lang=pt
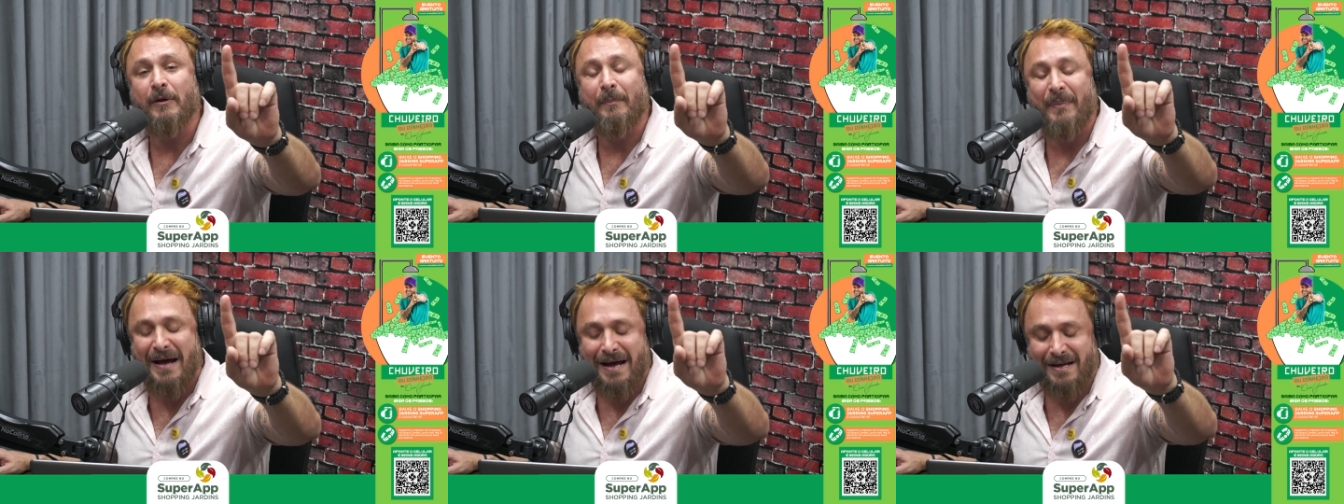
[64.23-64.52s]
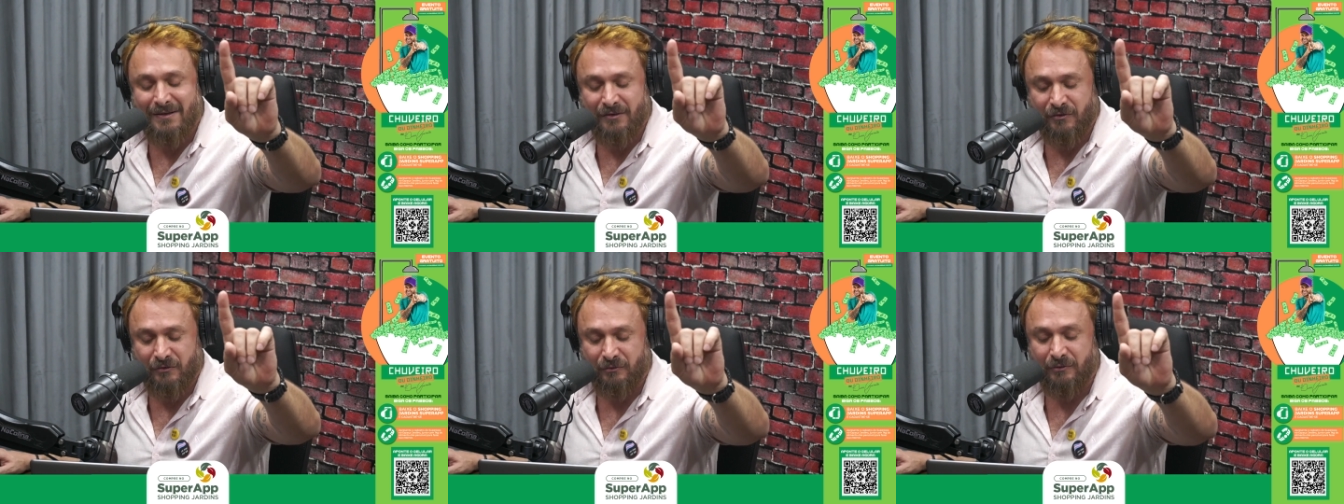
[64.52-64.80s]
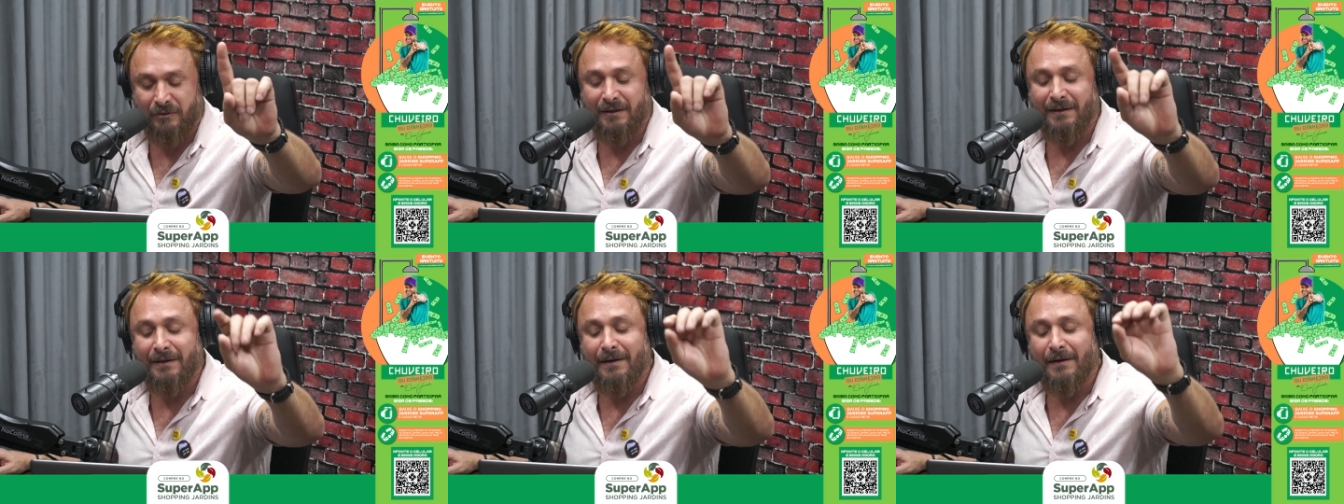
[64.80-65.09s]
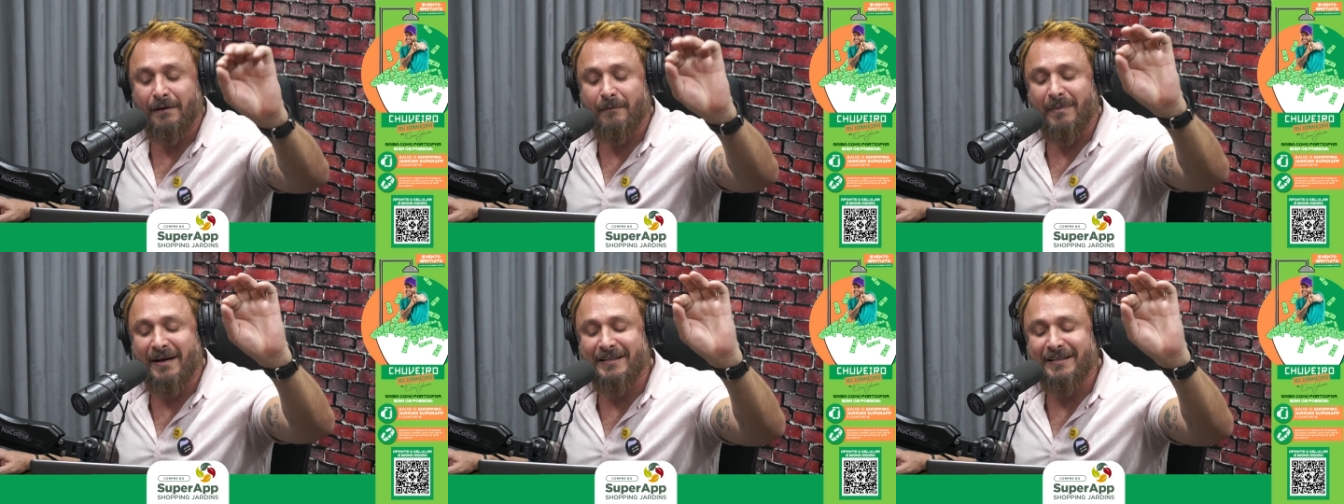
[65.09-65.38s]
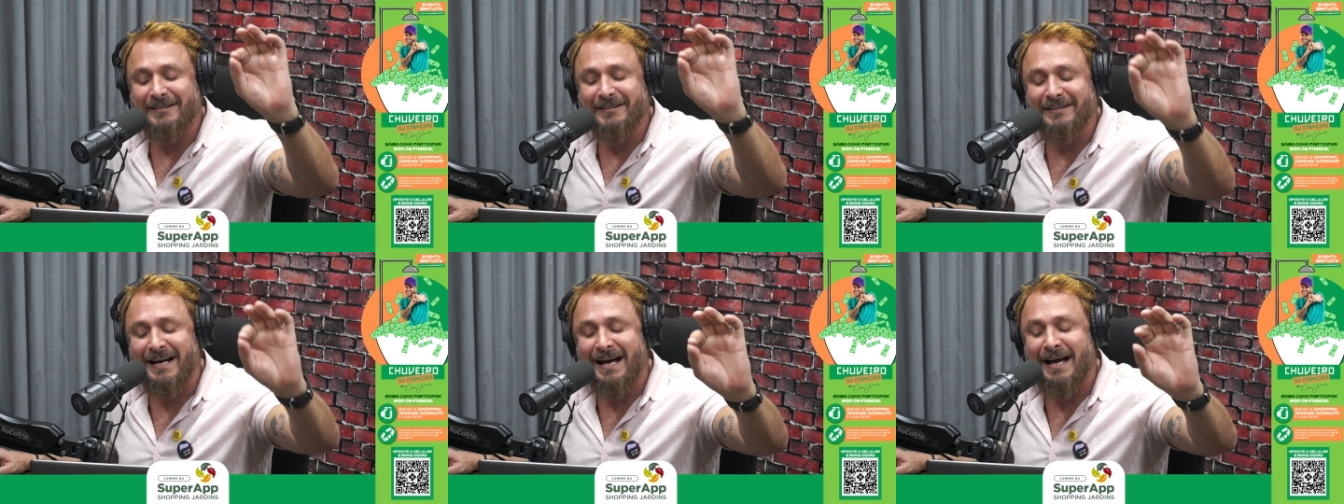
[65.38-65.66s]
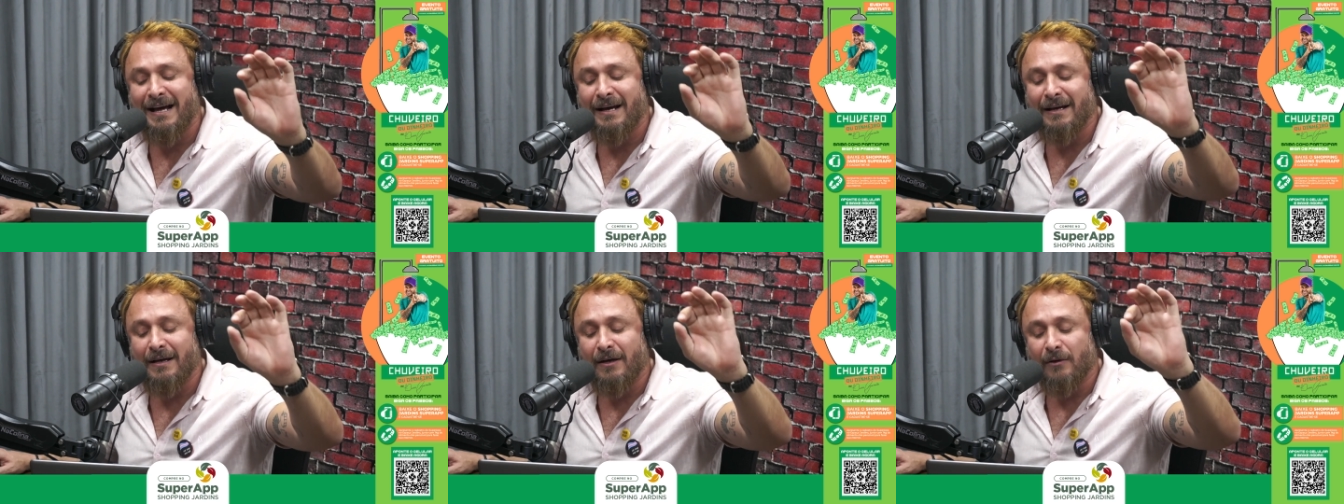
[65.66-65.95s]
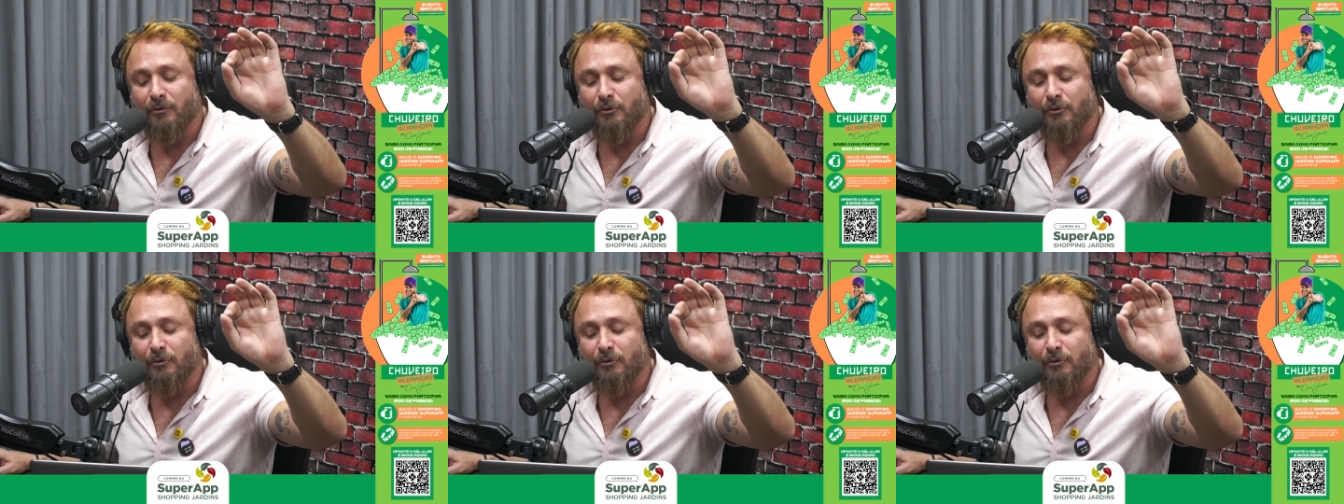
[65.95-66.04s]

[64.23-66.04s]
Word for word: passo, baixar